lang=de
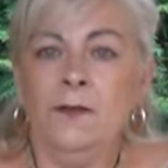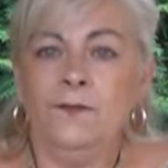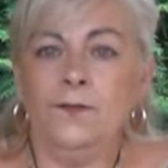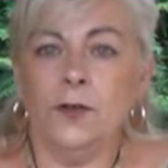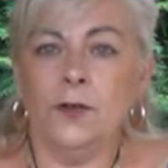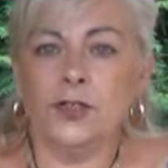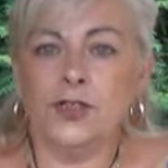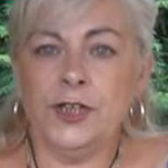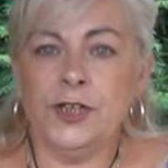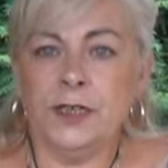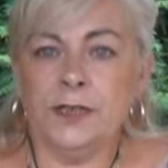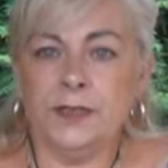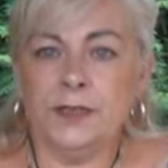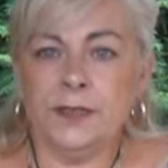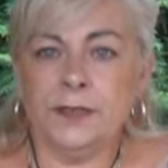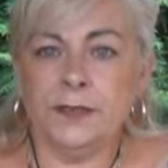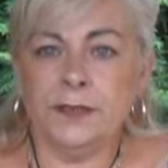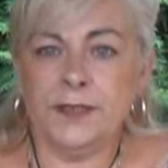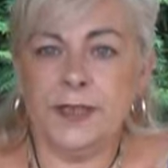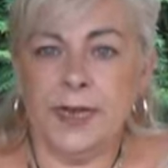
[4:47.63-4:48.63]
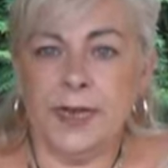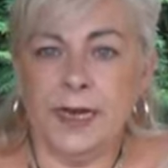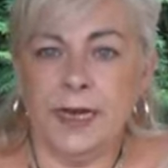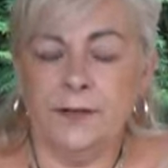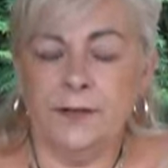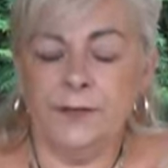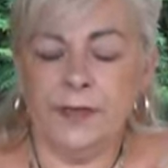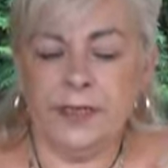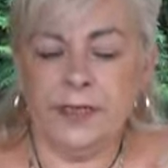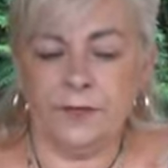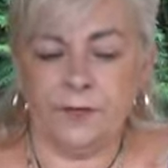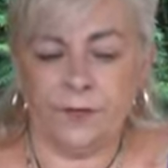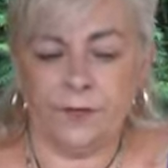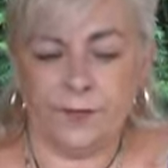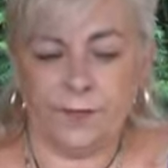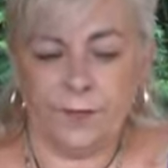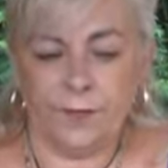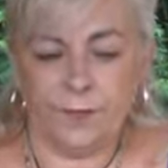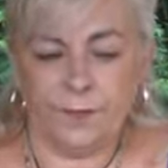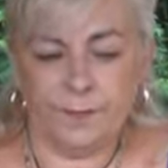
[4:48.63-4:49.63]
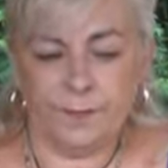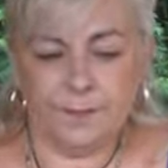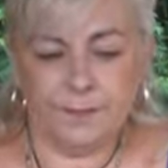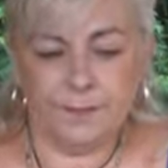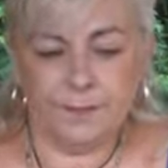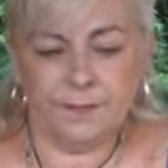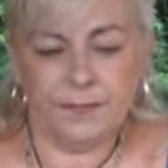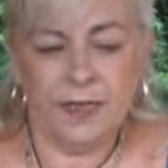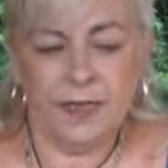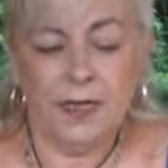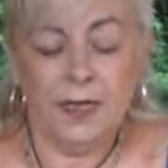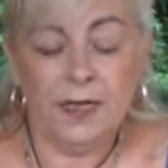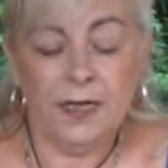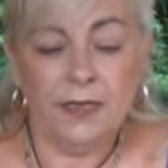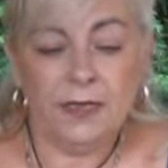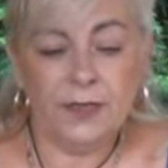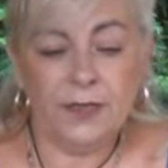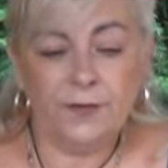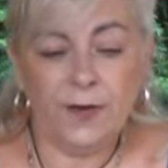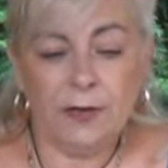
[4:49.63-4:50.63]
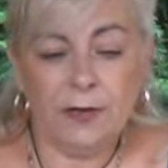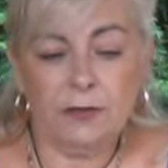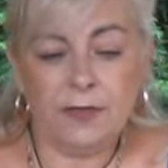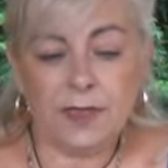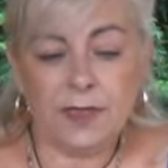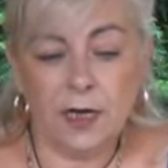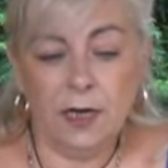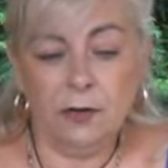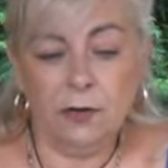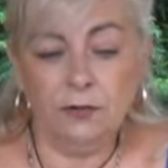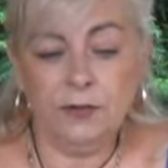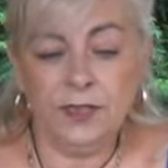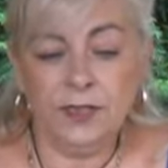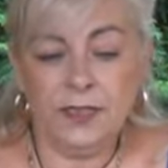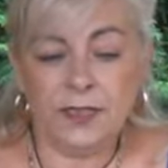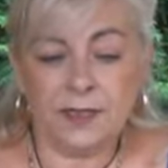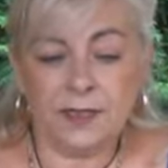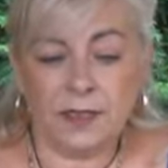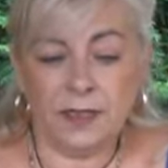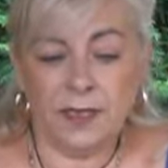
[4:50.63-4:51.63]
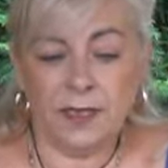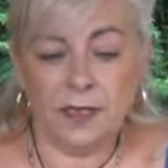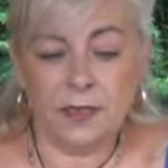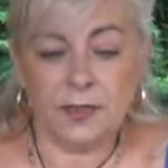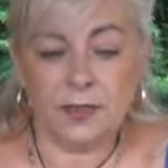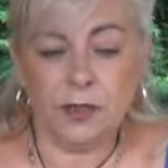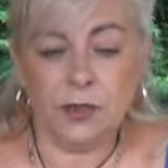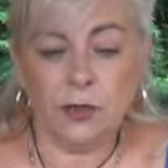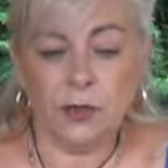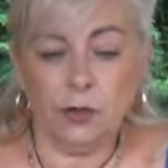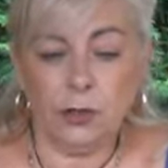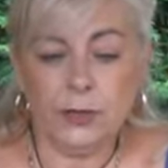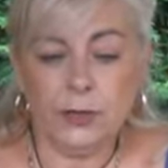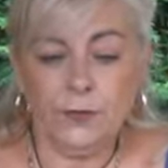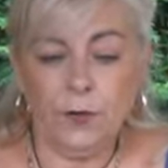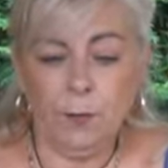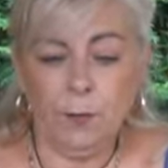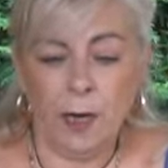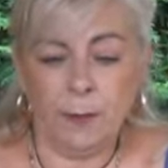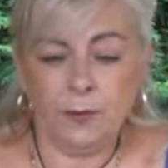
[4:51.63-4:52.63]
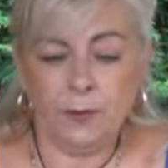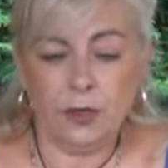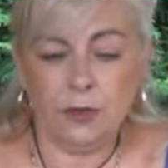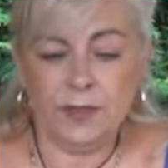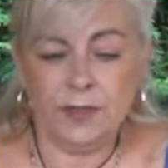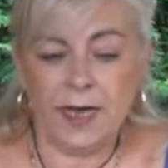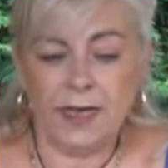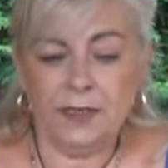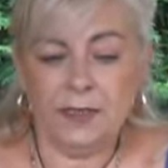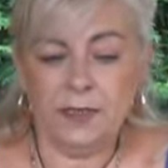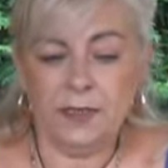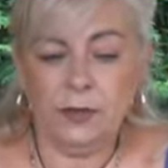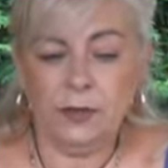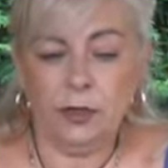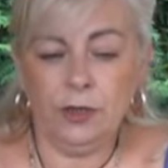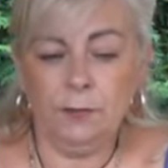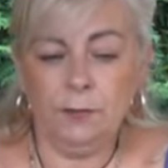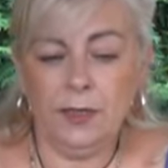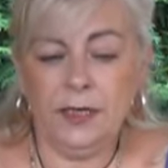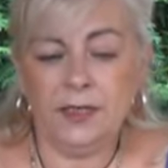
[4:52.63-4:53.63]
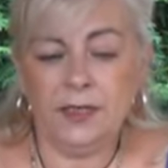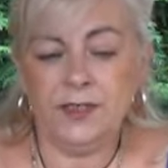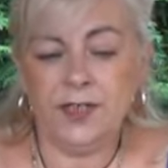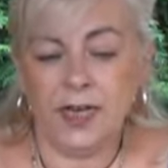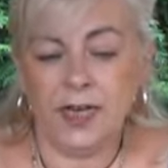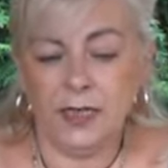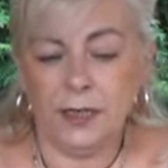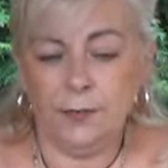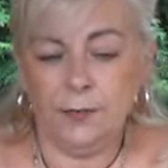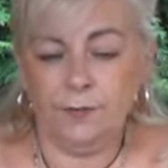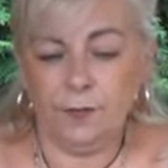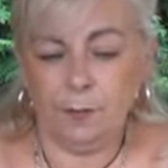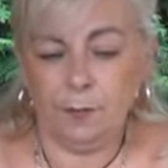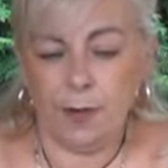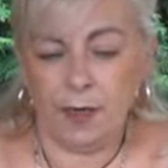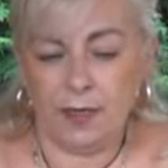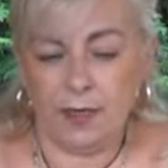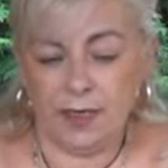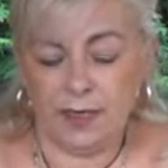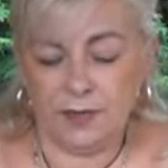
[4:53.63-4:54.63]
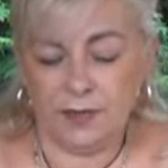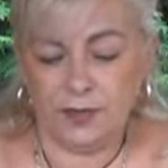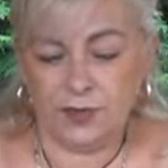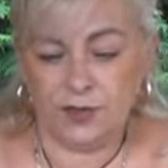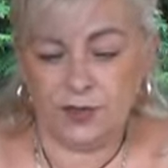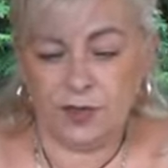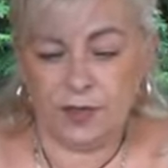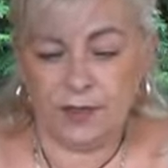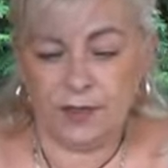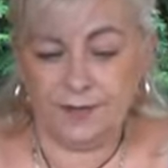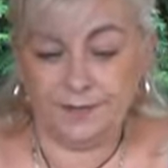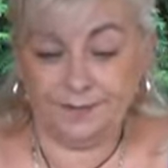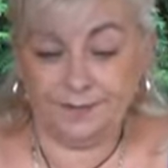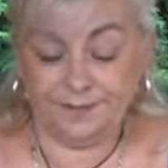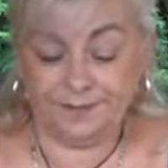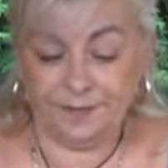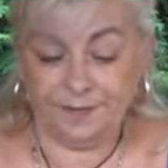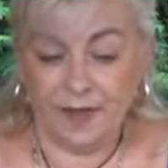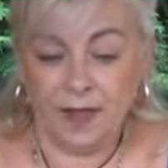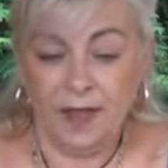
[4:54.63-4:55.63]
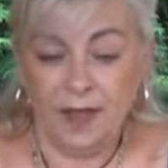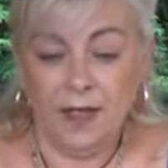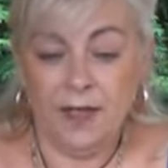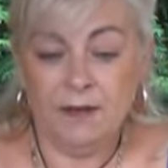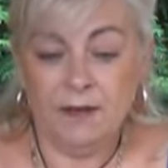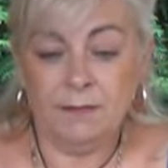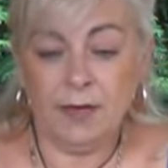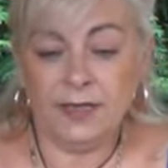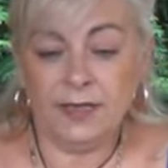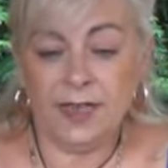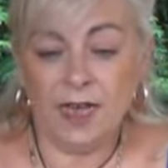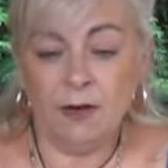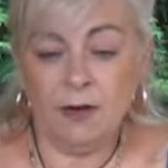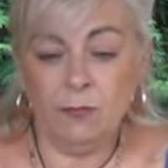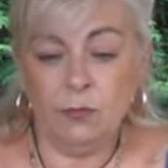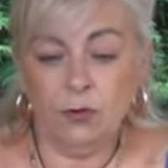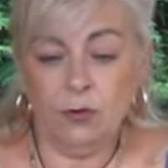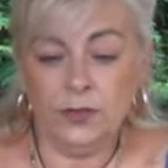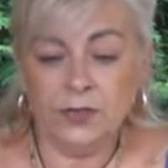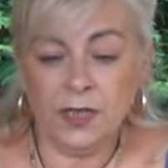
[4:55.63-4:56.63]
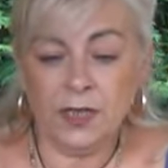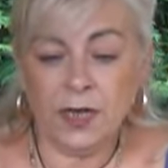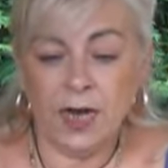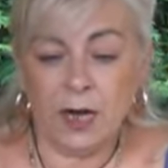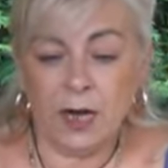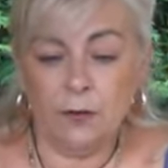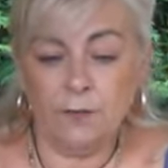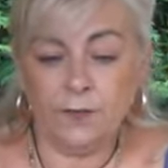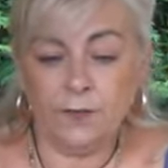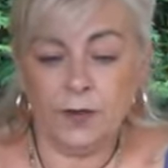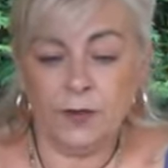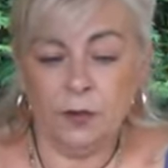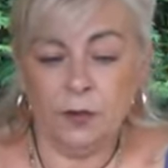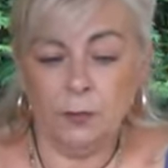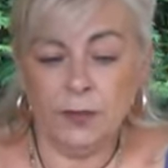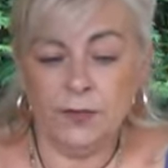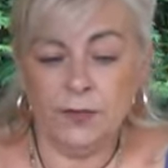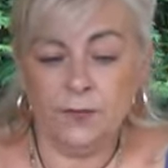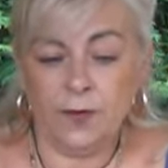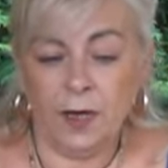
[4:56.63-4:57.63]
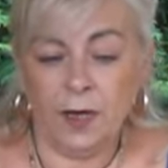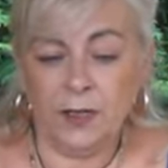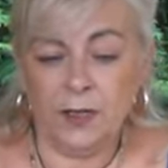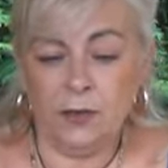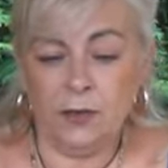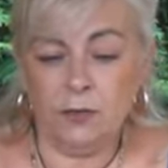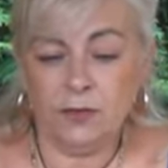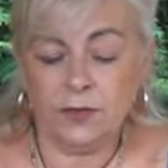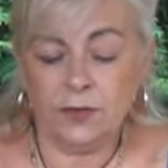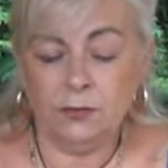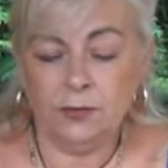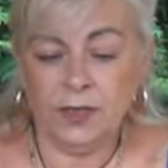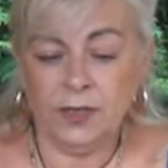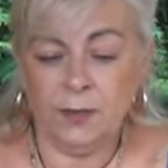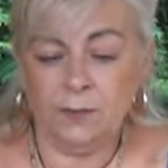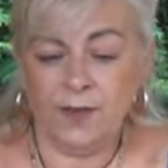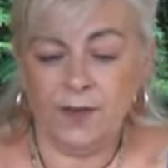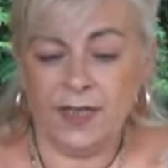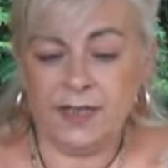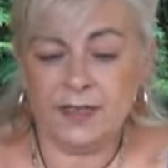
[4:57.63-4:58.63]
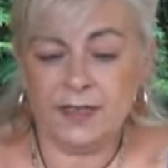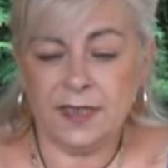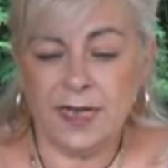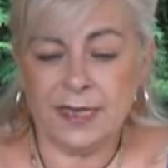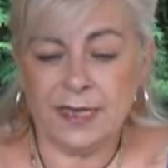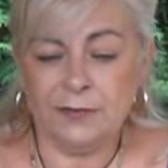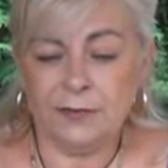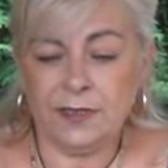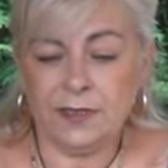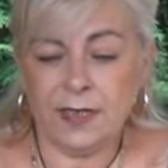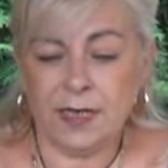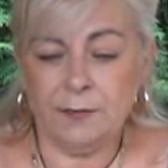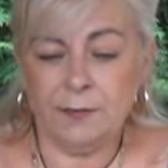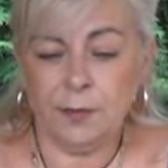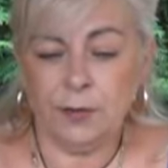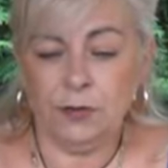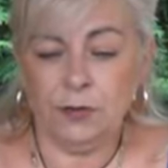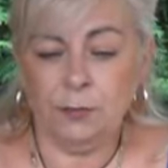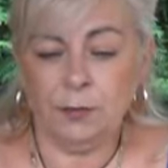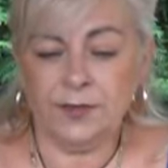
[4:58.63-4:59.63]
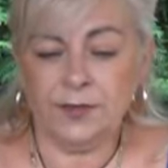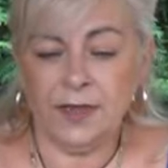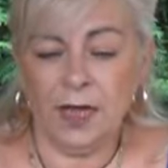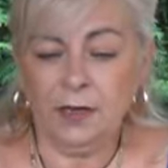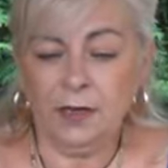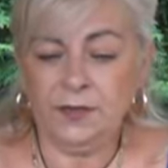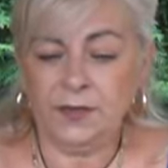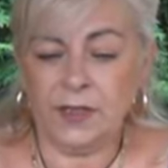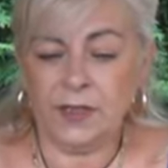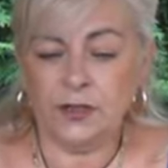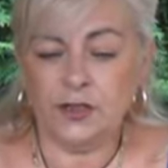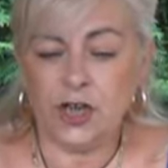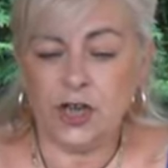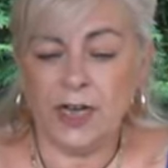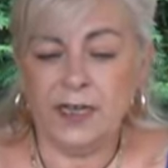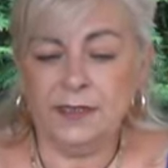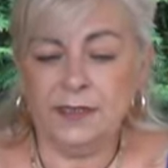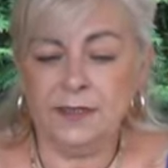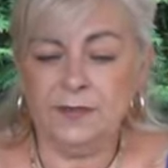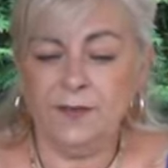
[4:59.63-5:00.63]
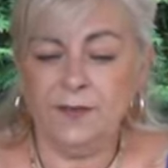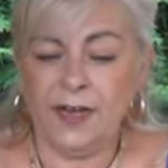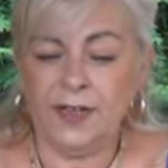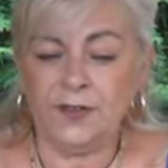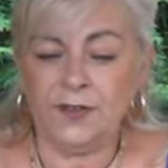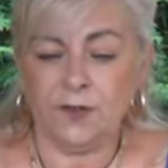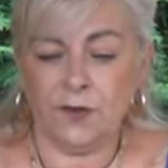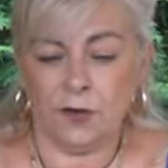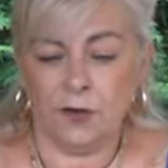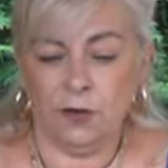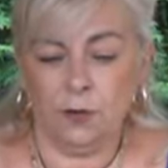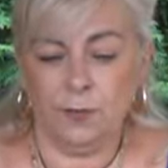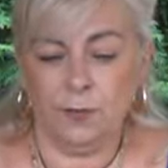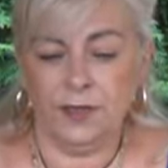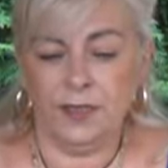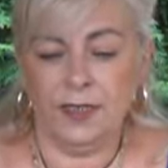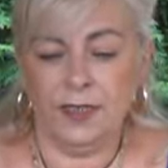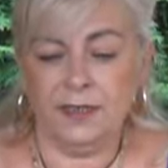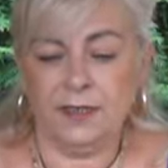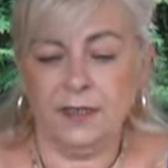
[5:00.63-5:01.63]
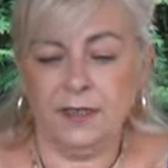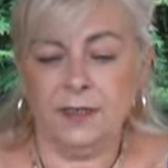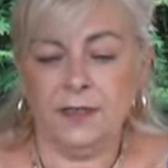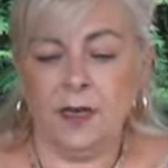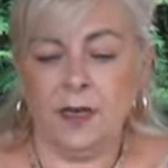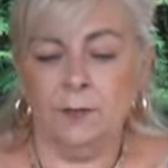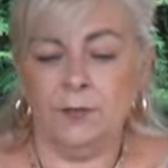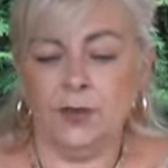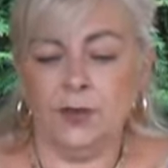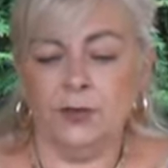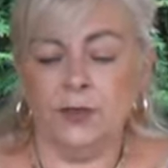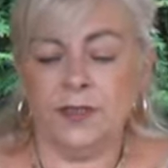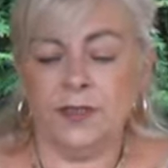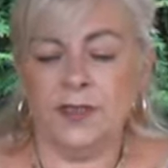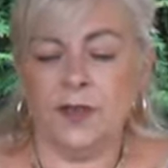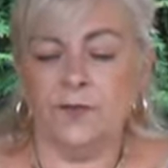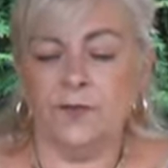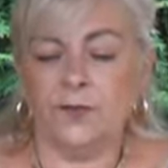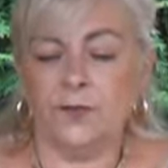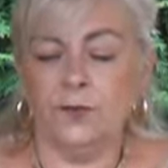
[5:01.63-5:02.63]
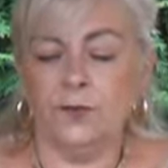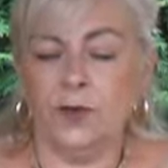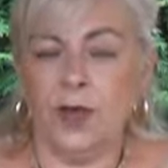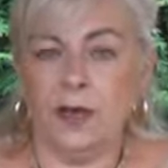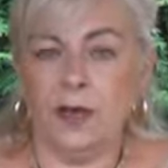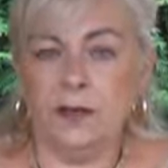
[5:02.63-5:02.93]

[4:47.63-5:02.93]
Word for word: Washington, Tel Aviv. Die VSA und Israel sollen kurz vorm Abschluss eines neuen Militärhilfepakets stehen. Bei der am Montag aufgenommenen Verhandlungsrunde im Weißen Haus sei man über Nacht entscheidend weitergekommen, hieß es am Donnerstag früh